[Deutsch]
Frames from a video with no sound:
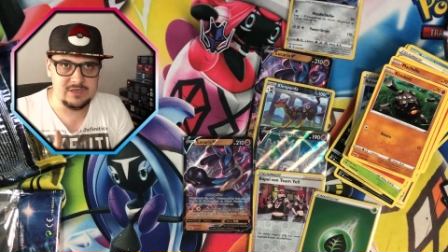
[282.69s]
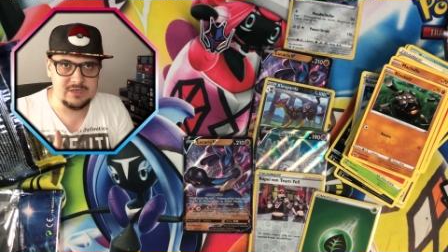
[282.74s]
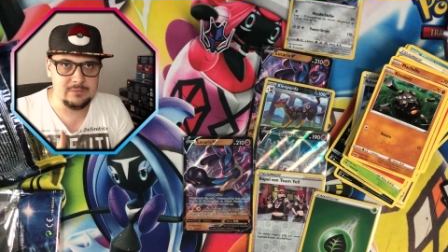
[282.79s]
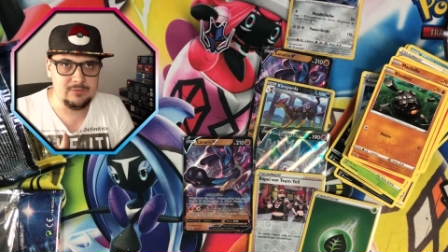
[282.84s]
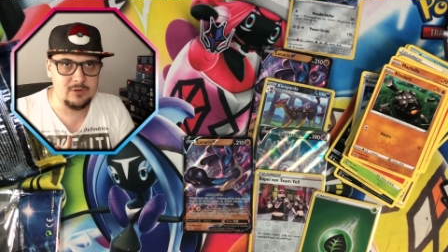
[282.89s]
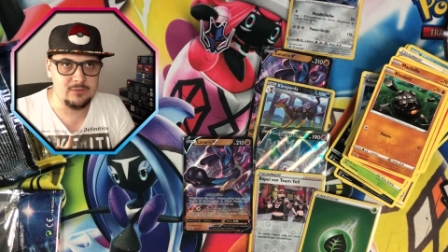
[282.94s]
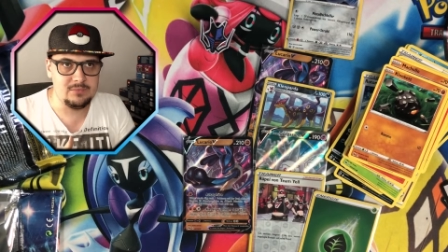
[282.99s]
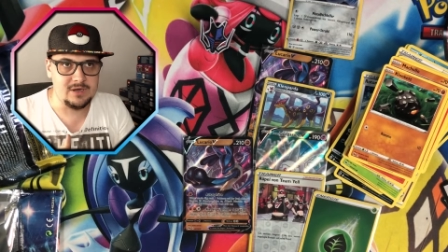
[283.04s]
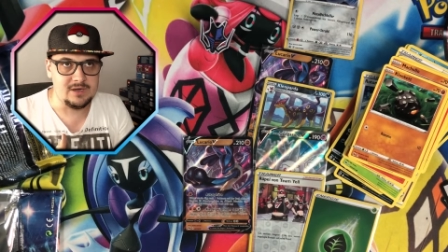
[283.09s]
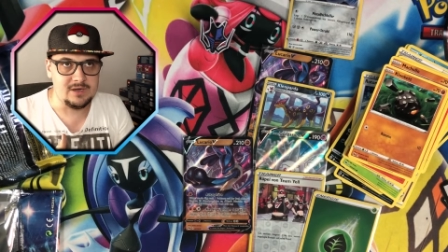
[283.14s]
Ich habe
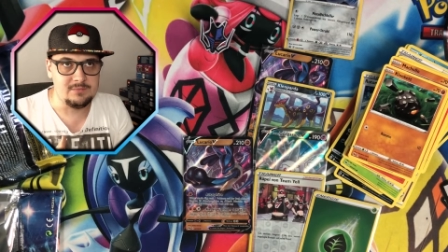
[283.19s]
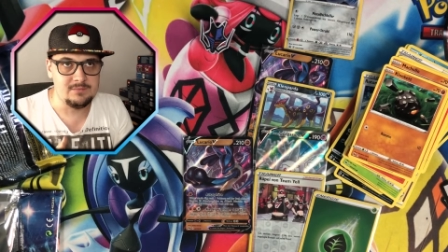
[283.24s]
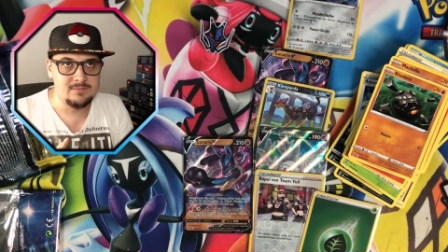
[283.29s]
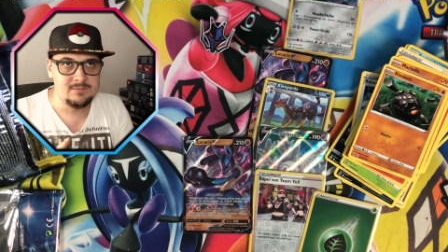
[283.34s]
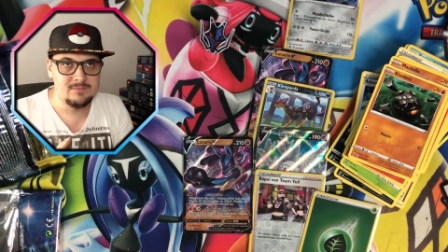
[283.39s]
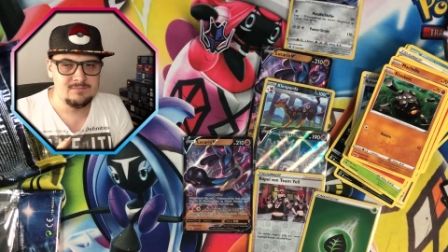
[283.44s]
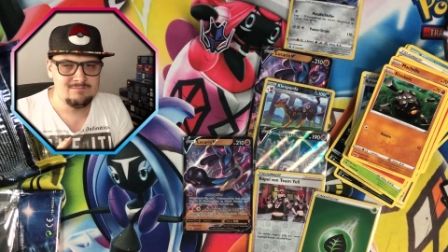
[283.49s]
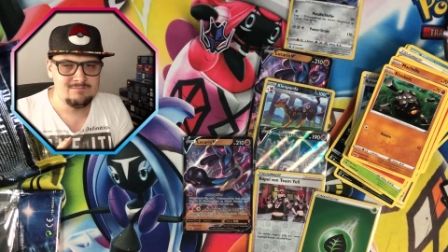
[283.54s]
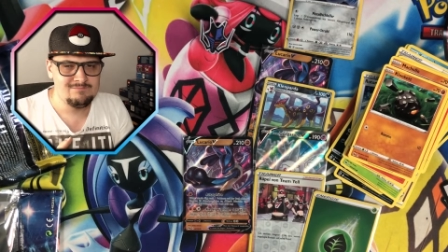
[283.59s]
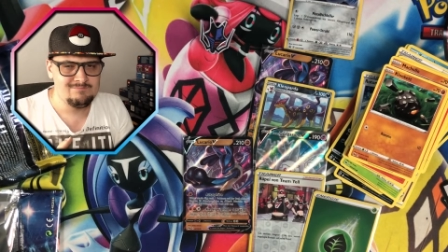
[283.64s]
noch ein paar.
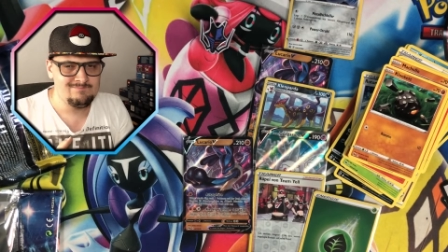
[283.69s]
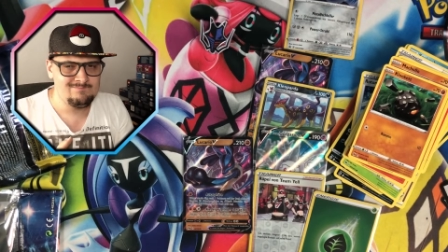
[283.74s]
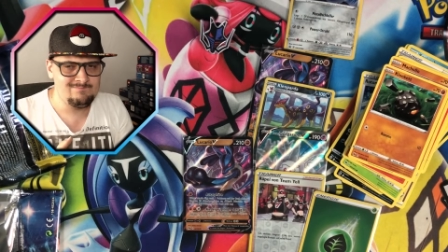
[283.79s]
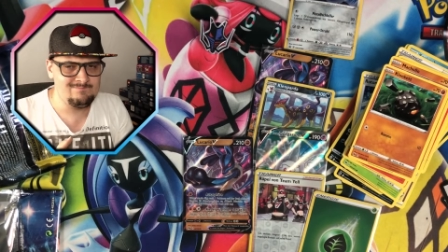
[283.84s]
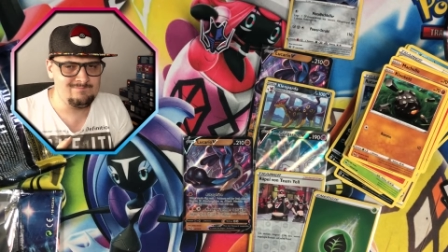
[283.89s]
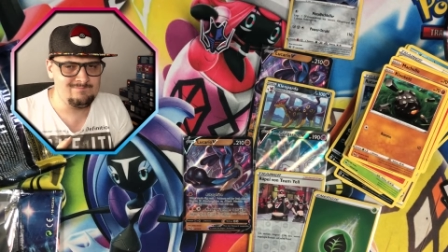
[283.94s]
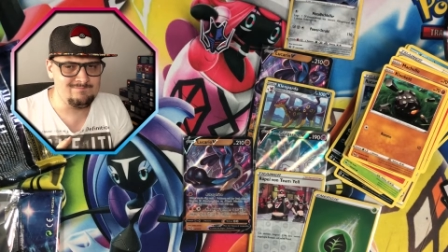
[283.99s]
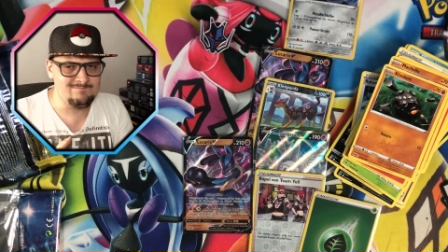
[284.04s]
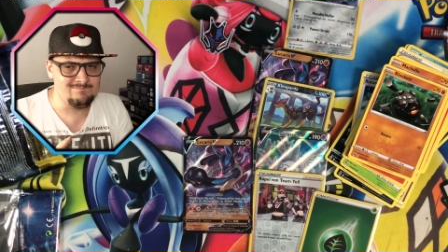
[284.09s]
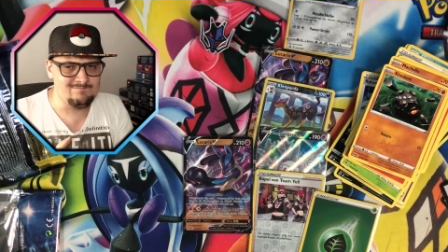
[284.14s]

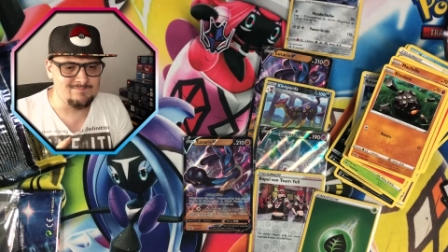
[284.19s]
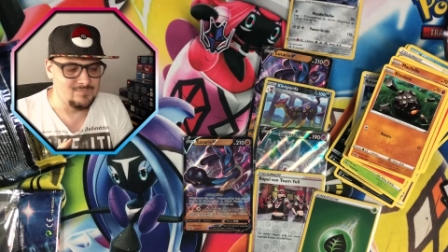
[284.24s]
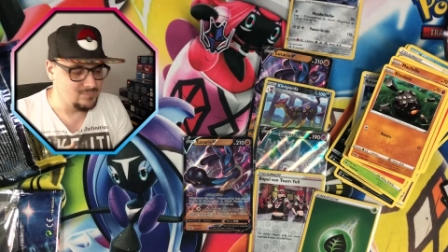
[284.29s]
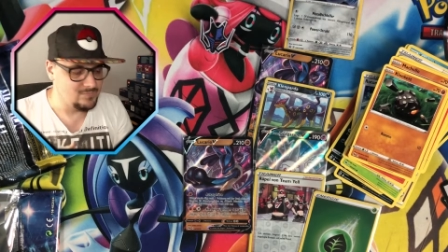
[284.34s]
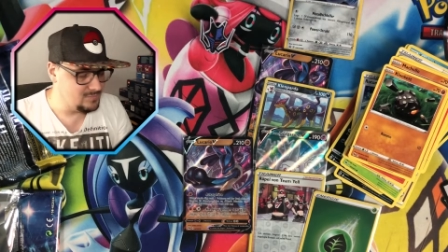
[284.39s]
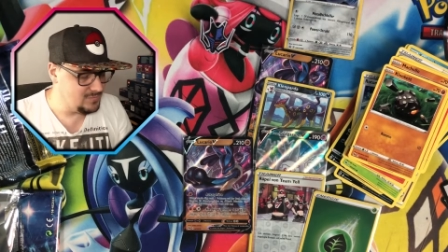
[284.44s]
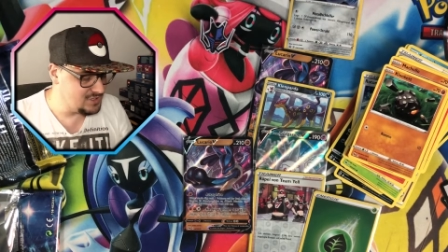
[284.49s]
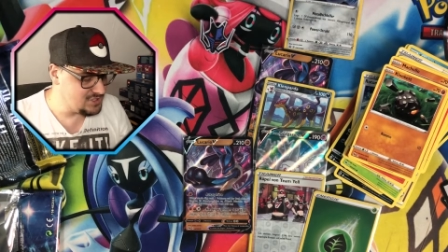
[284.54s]
Hm, mal